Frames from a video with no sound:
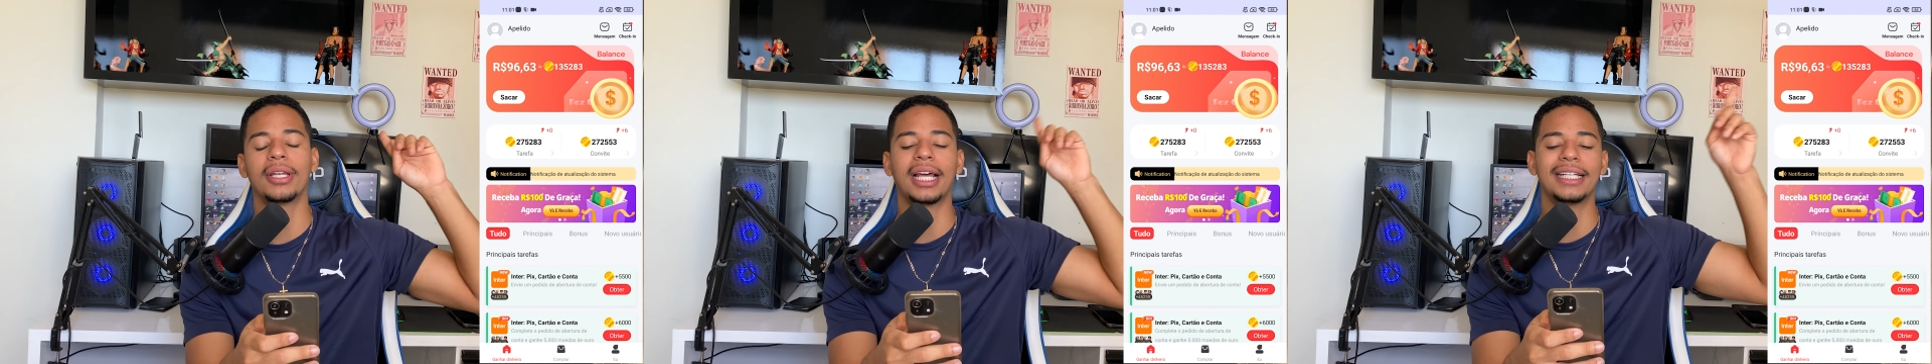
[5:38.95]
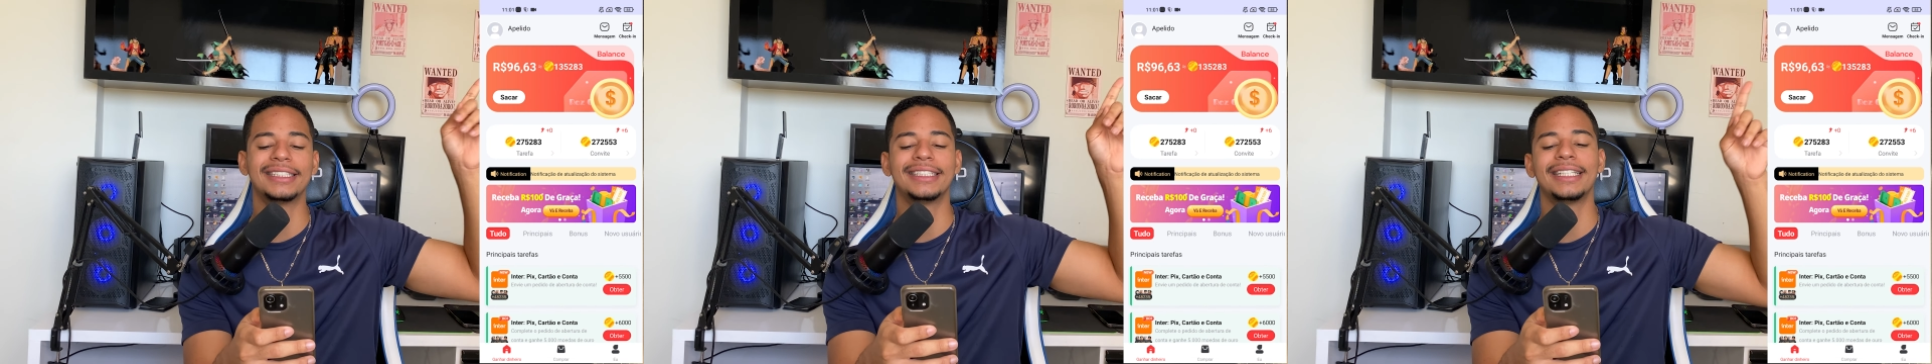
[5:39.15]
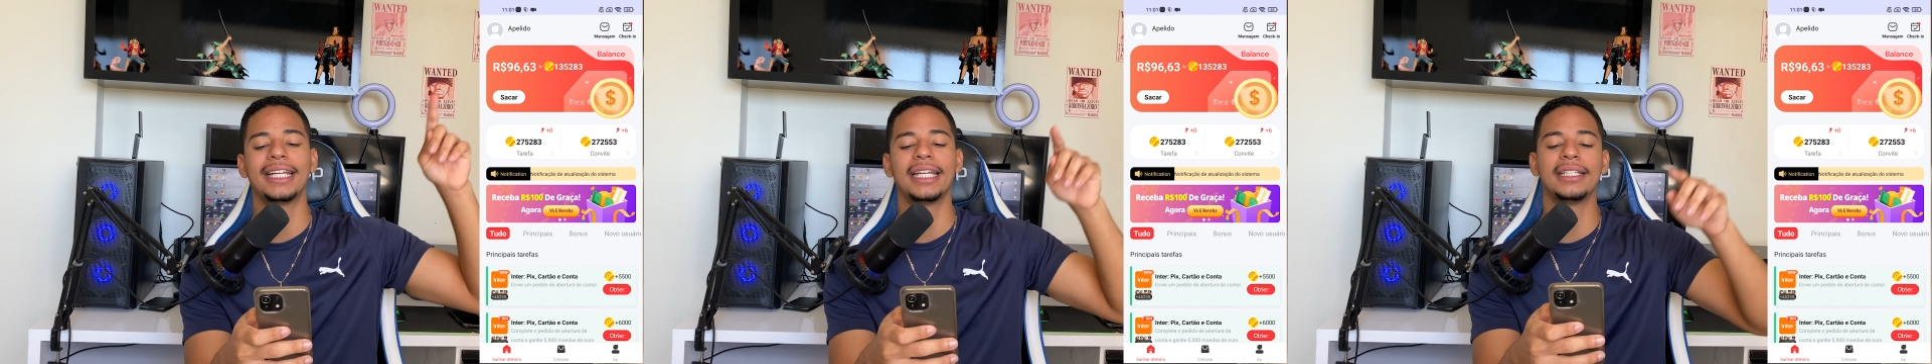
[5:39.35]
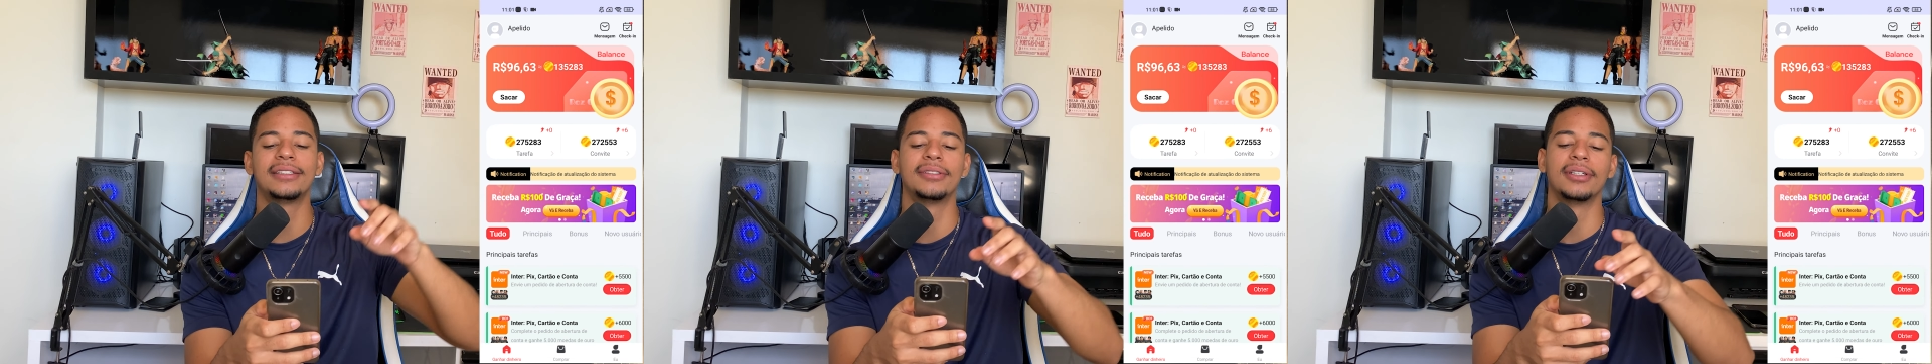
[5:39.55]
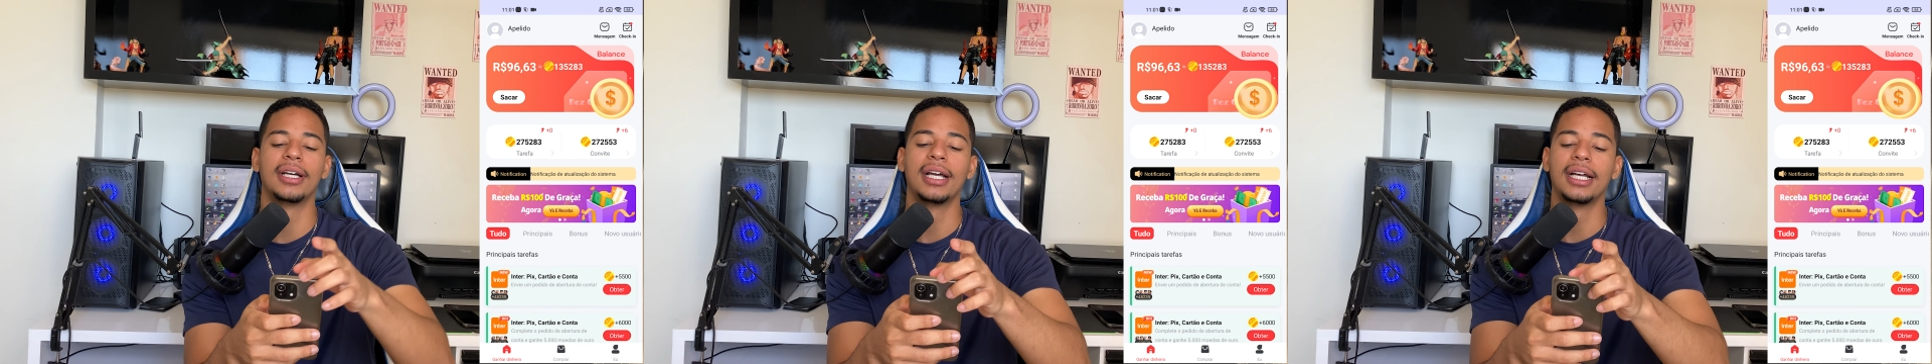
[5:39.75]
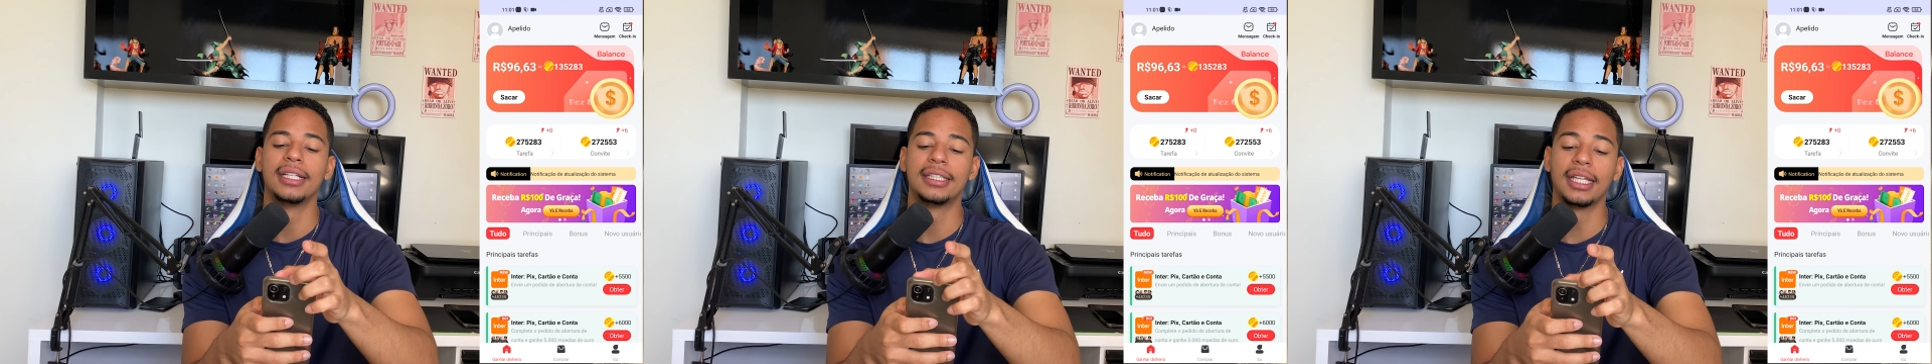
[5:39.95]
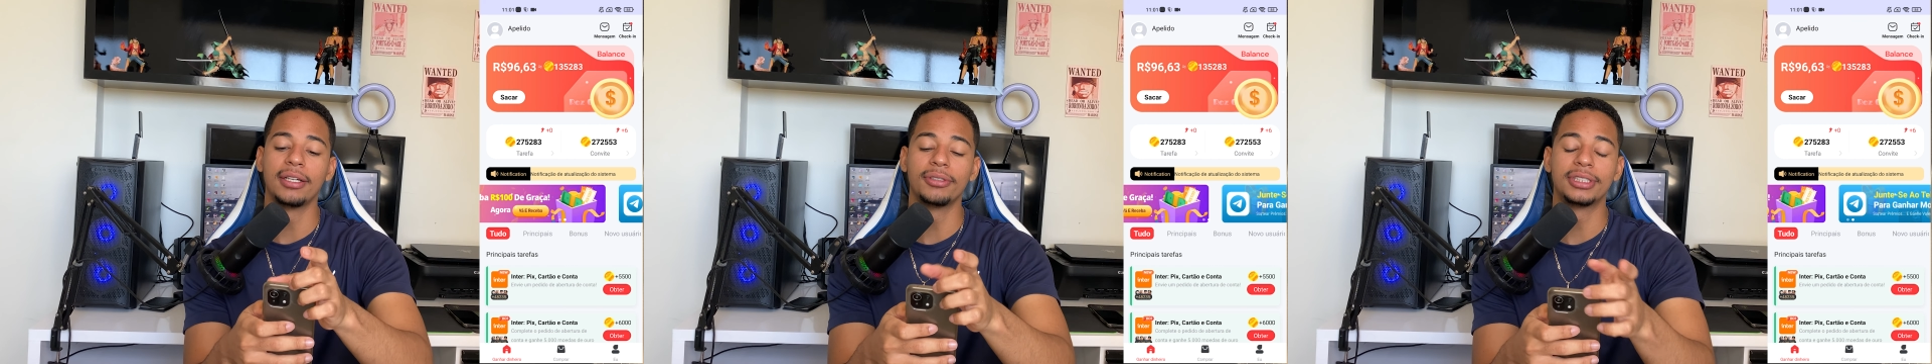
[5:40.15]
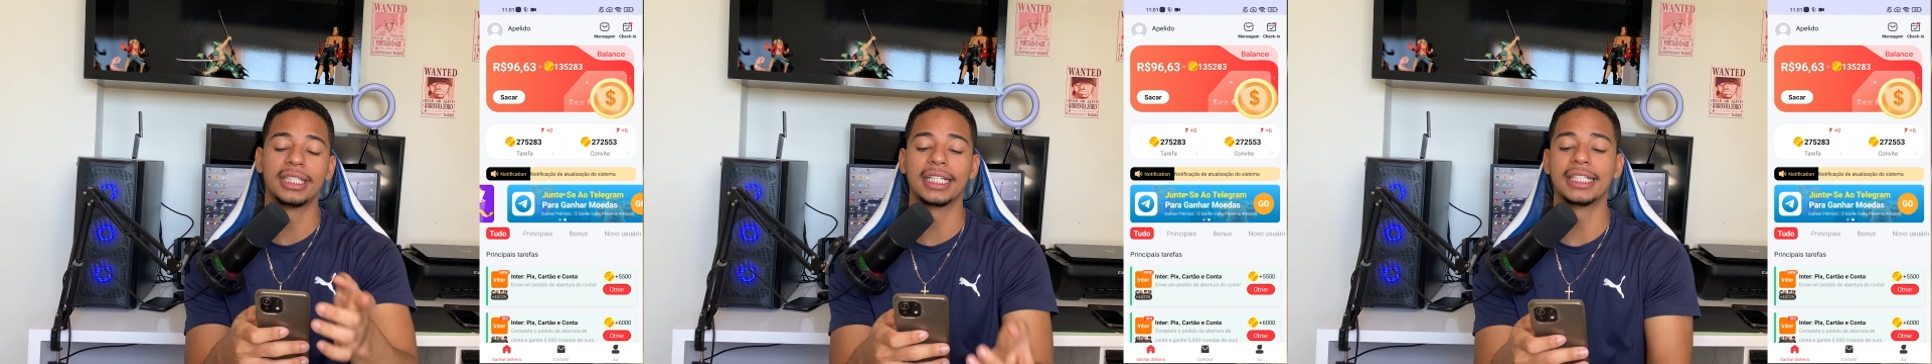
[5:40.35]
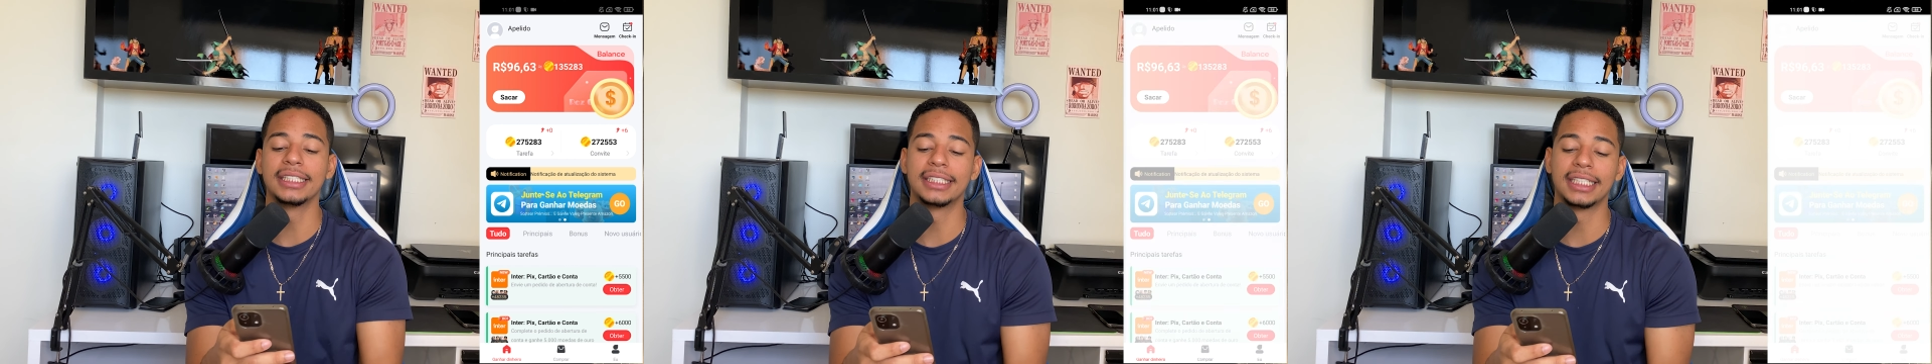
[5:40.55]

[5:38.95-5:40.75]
lá direito, tem o check-in